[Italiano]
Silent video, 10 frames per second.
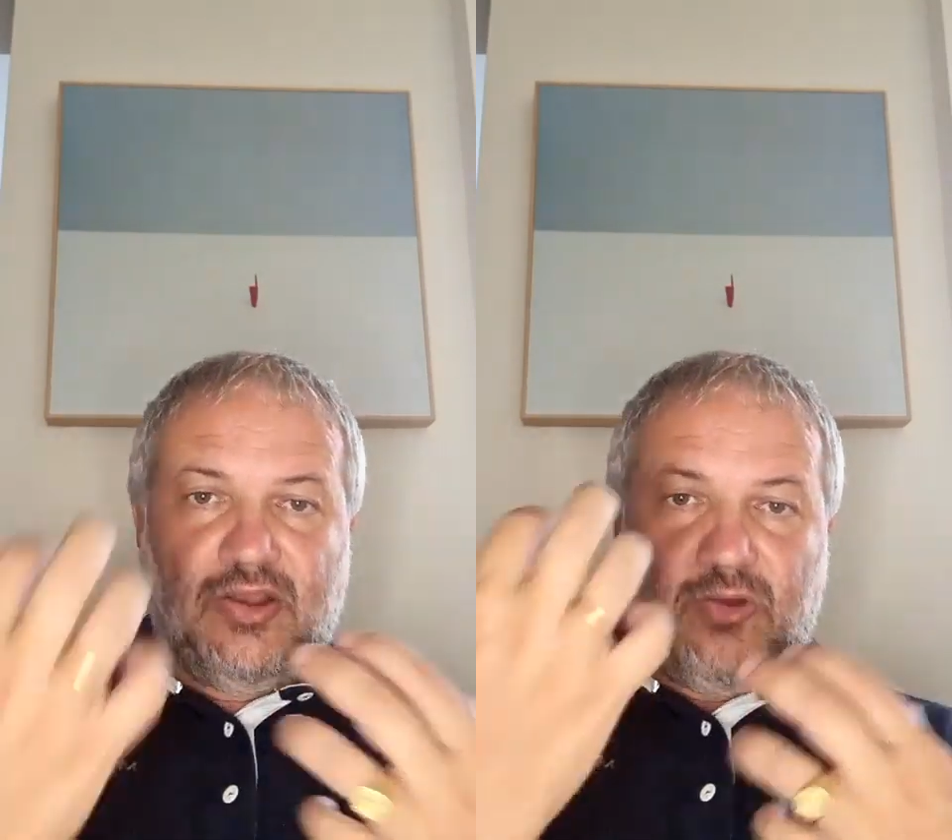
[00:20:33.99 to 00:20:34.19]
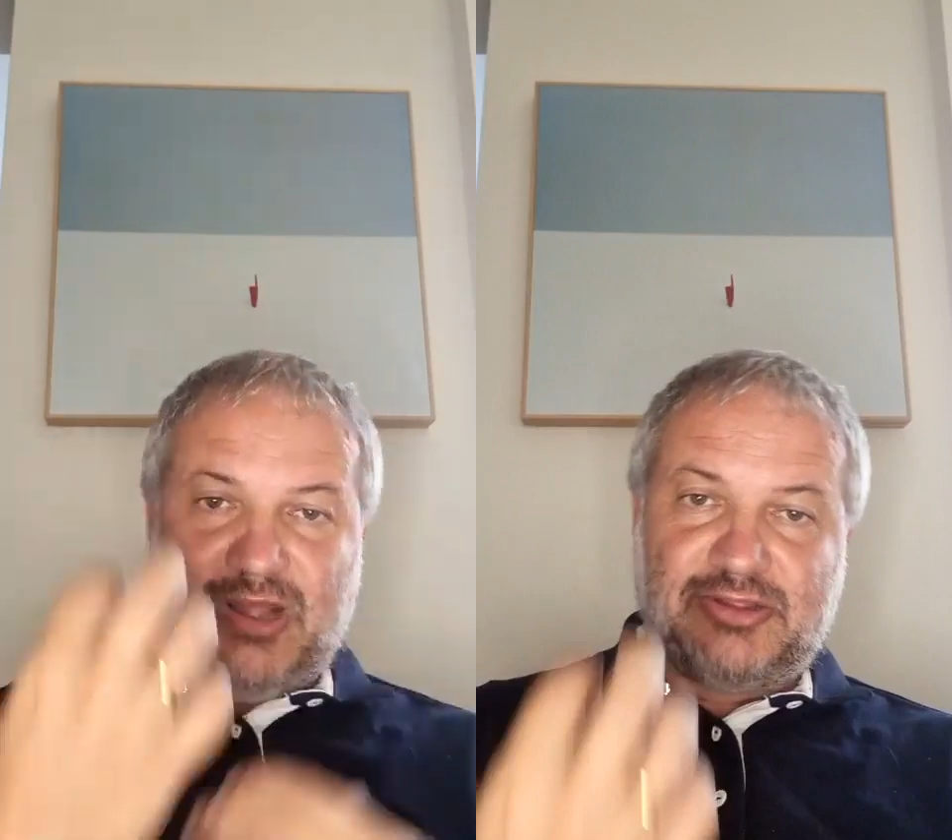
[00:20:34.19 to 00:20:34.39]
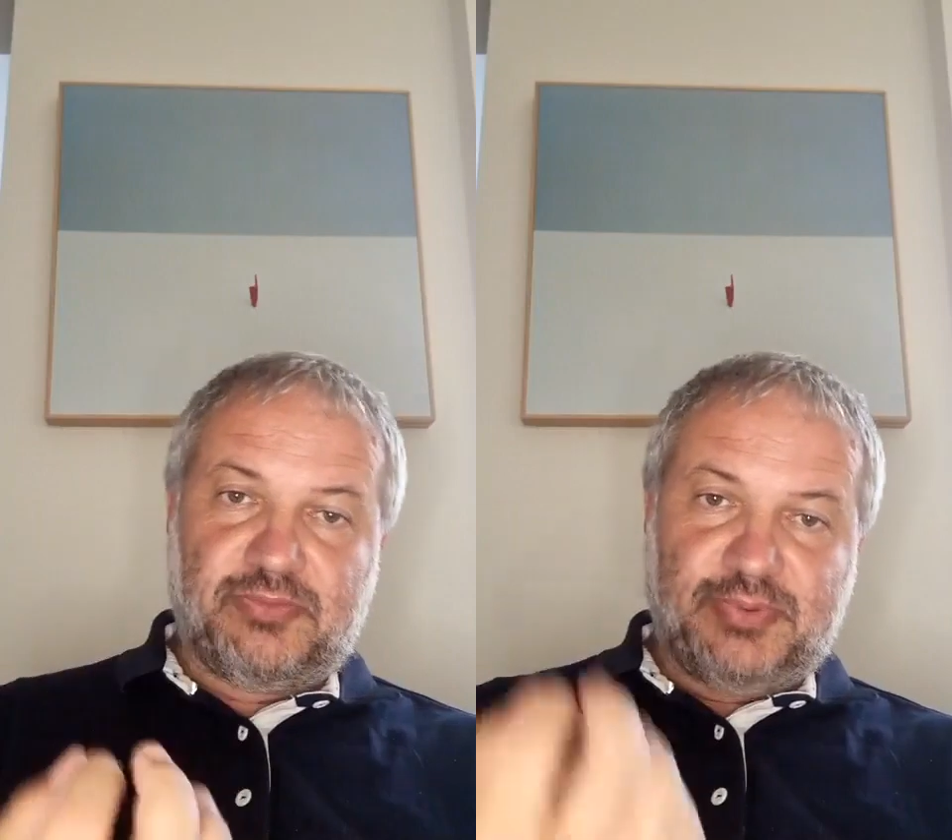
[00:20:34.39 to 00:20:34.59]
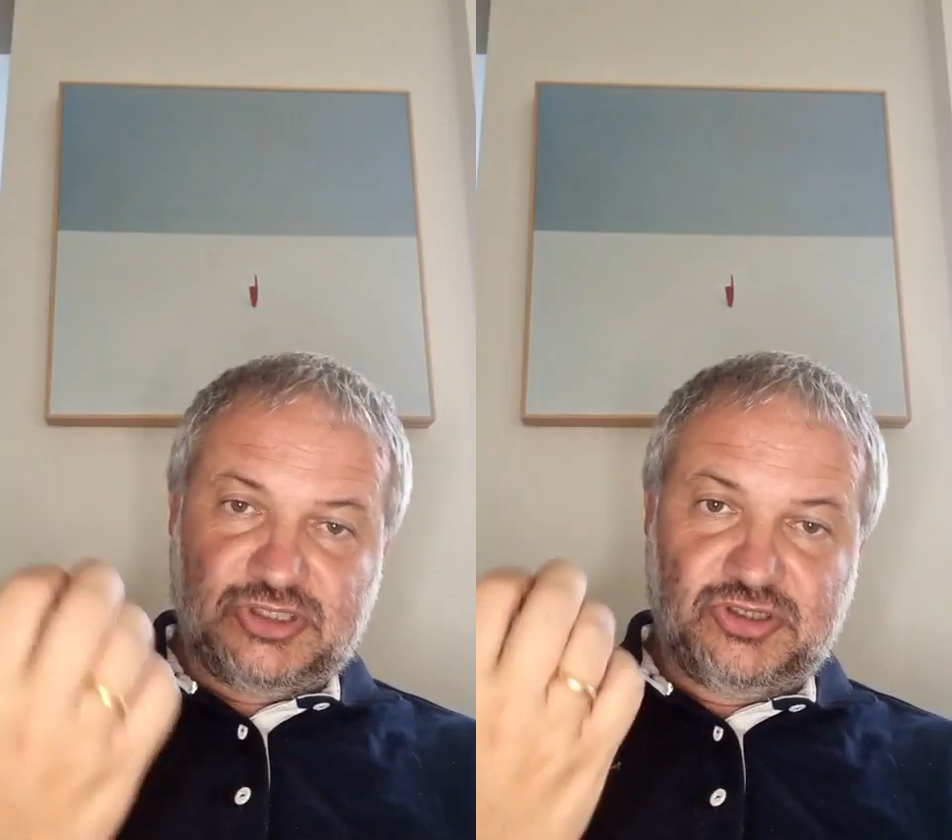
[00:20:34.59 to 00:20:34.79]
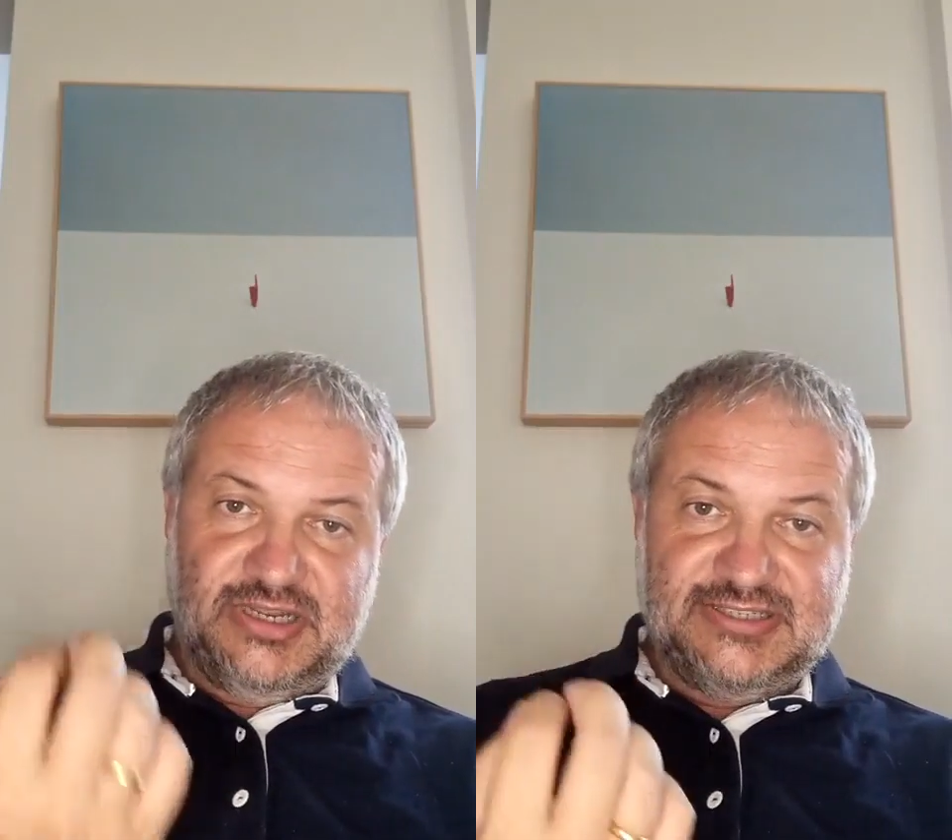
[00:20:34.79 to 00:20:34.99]
4
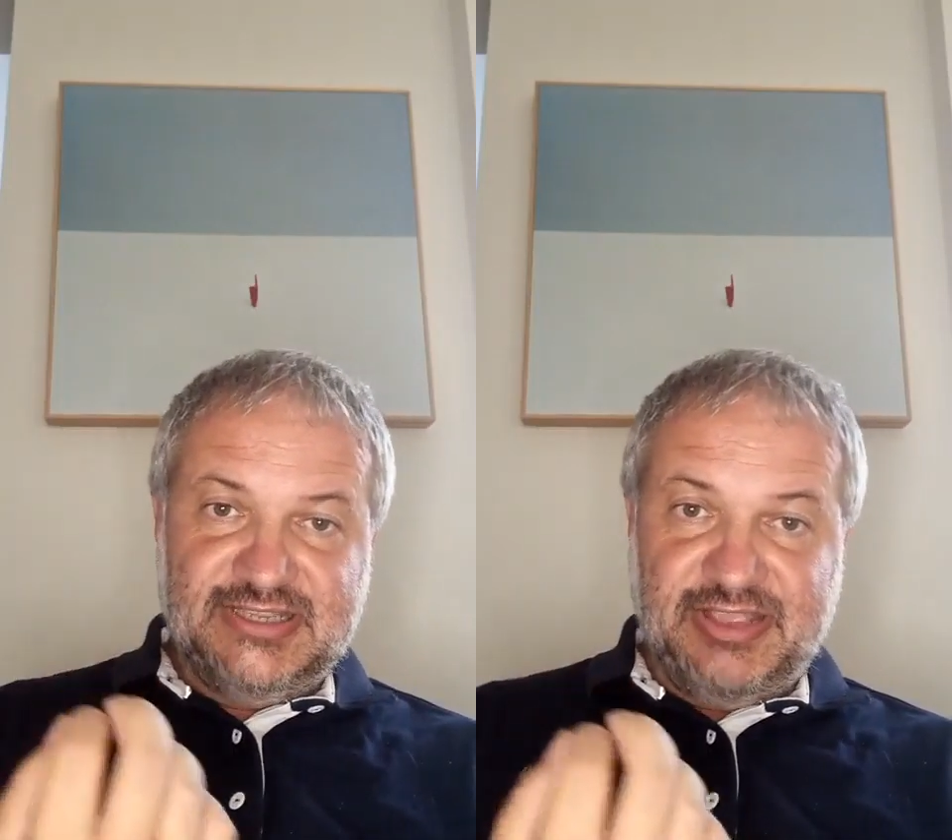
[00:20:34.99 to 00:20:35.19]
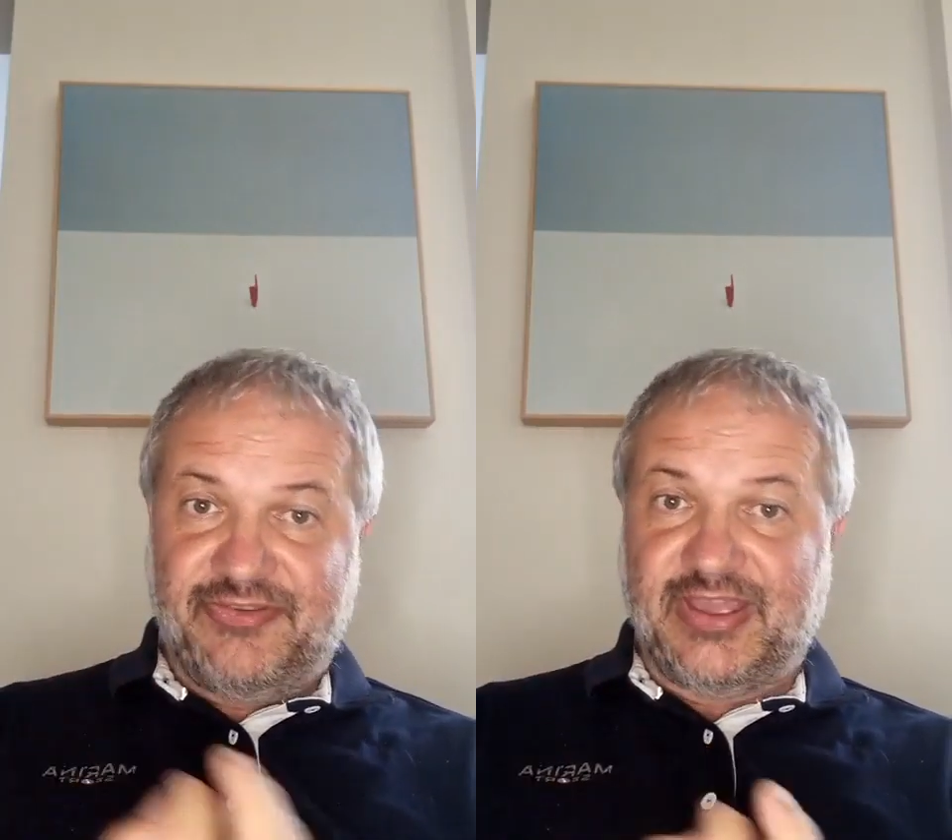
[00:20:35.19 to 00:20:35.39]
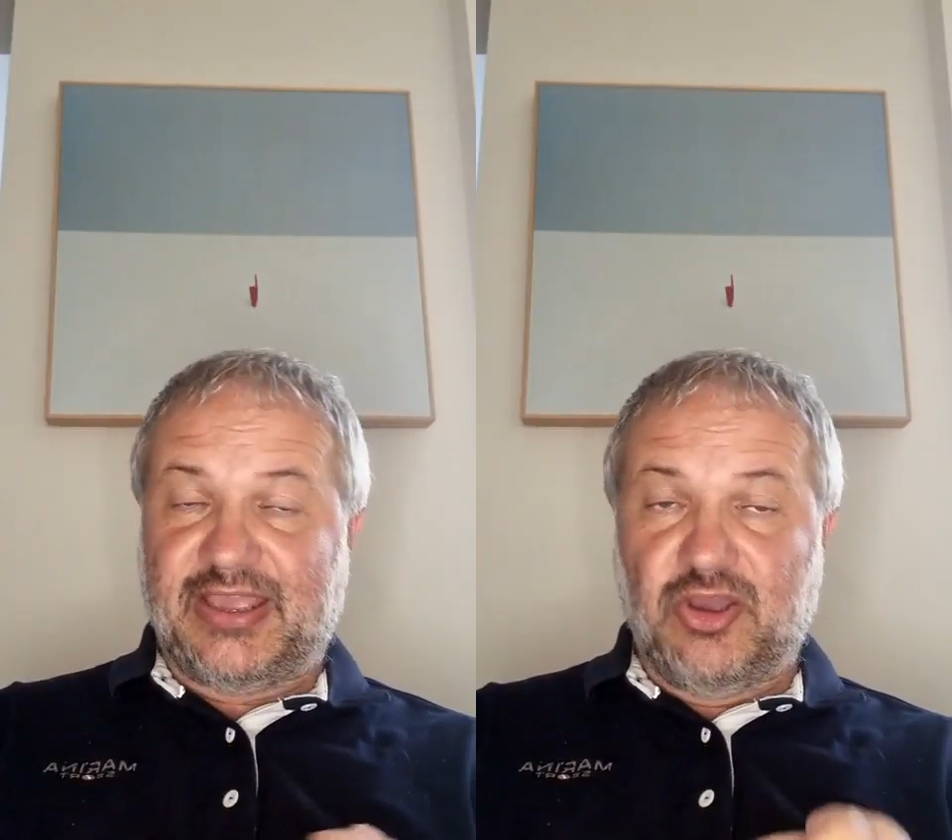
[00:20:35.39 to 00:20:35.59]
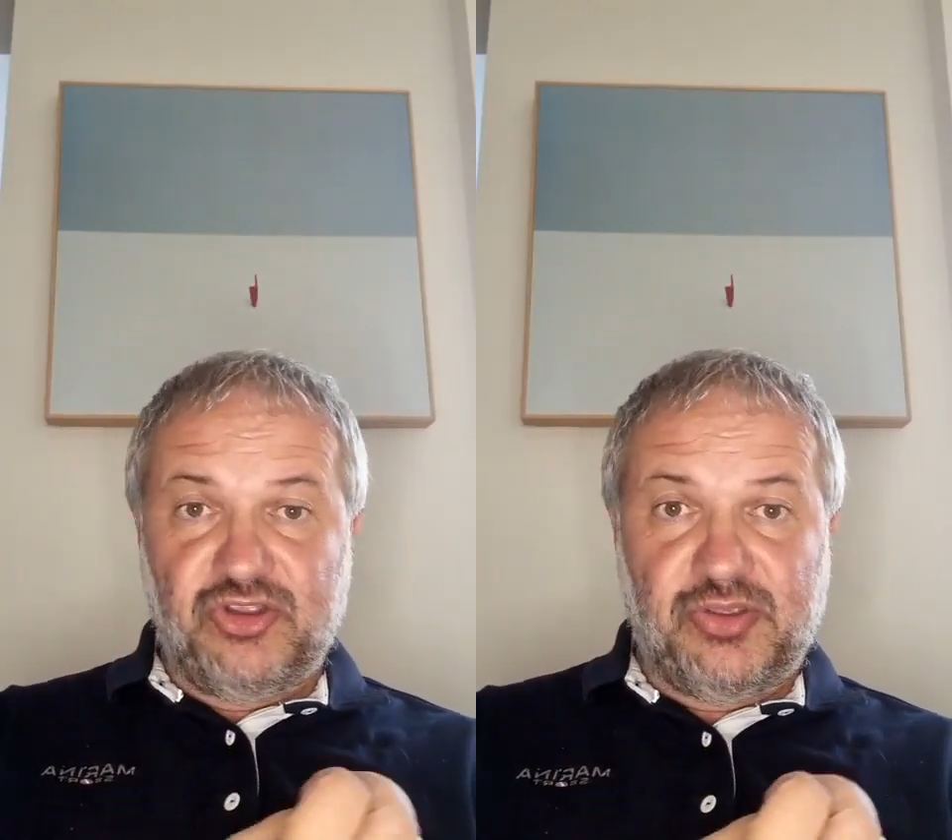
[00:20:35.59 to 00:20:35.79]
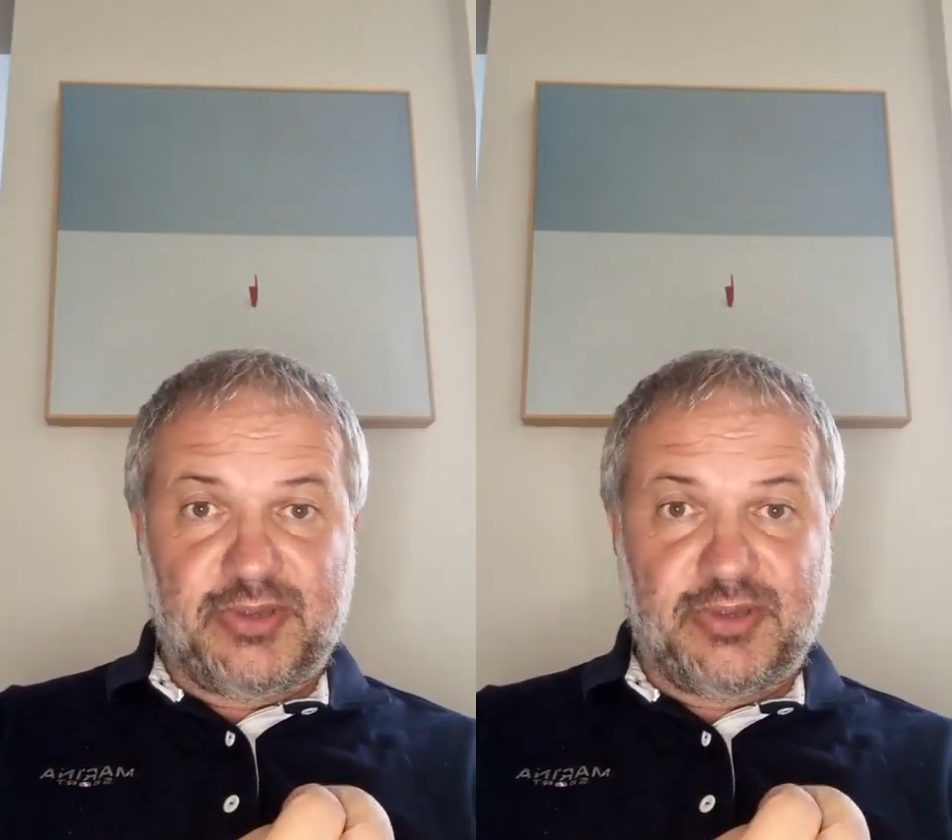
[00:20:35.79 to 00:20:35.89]
persone significa che ogni